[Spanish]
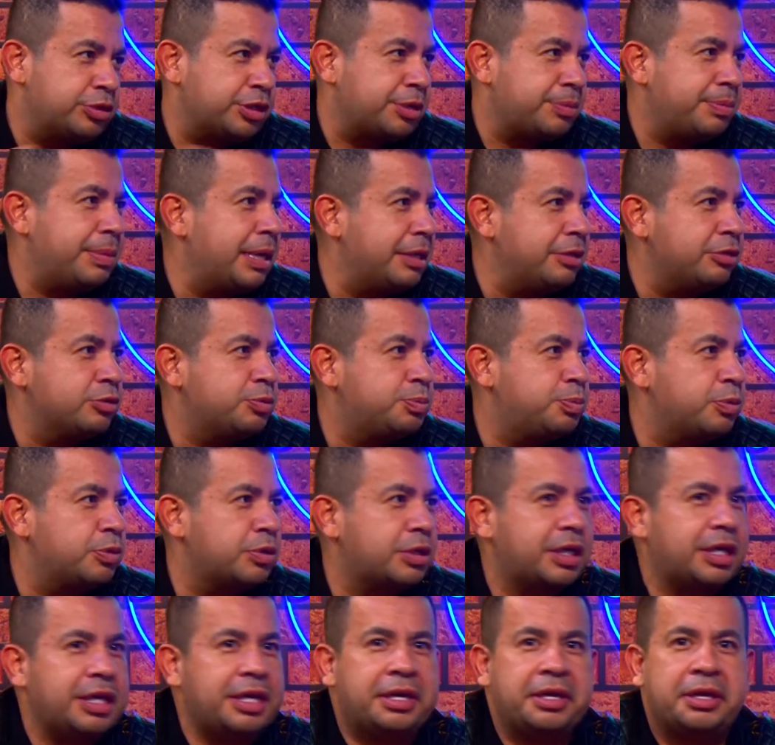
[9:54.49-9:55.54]
hermanos,
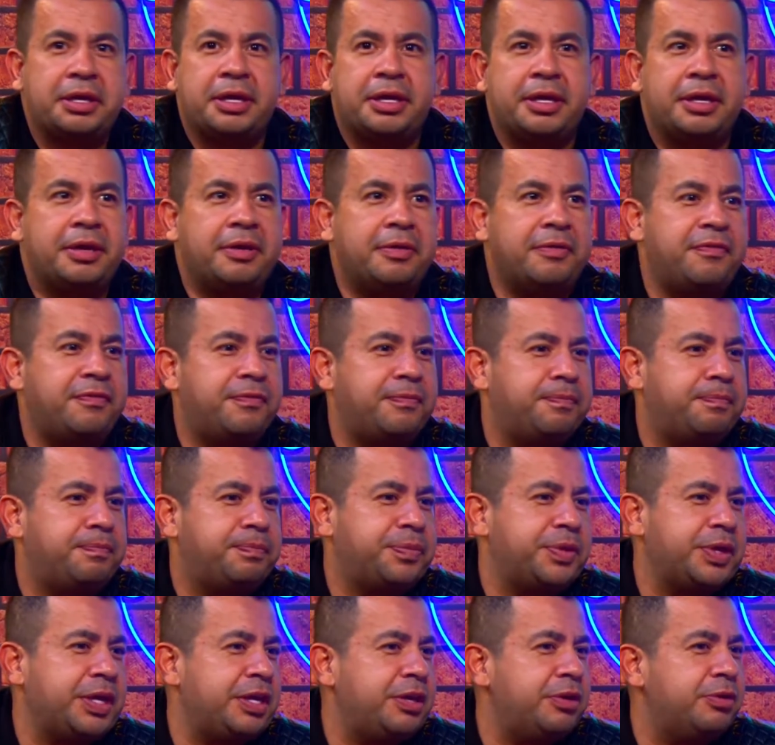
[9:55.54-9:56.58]
porque
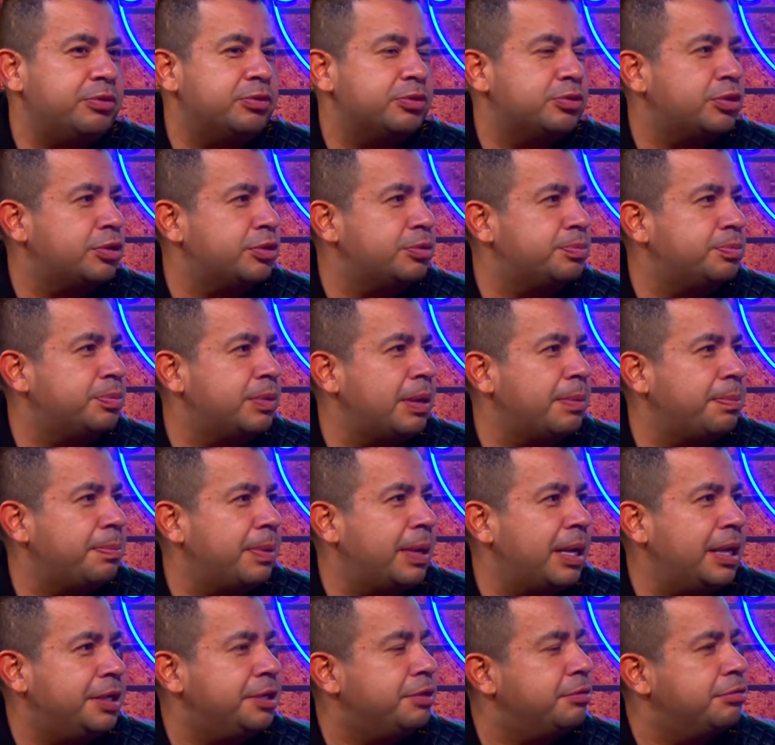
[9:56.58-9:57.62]
tíos, eh,
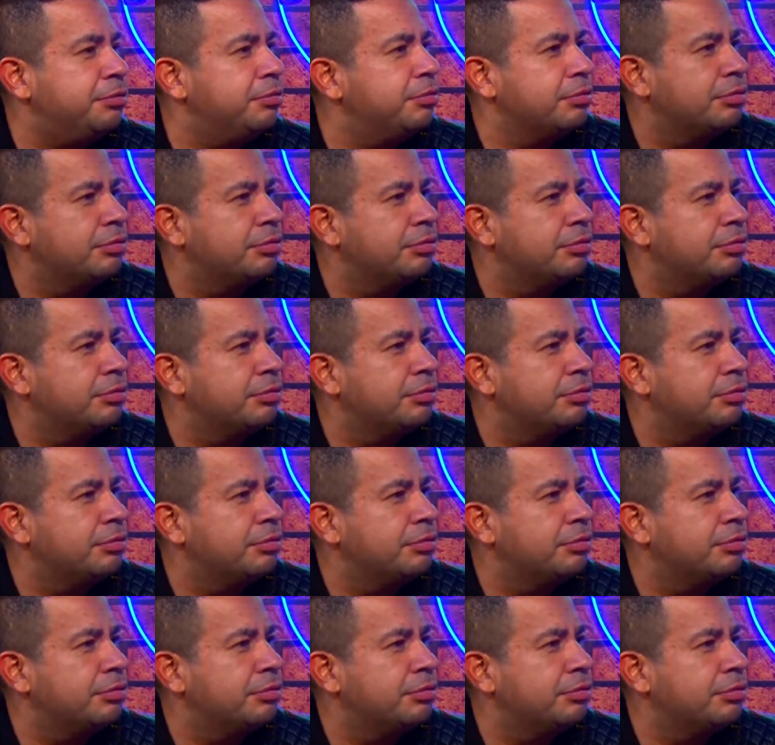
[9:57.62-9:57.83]
papá, ninguno. O sea,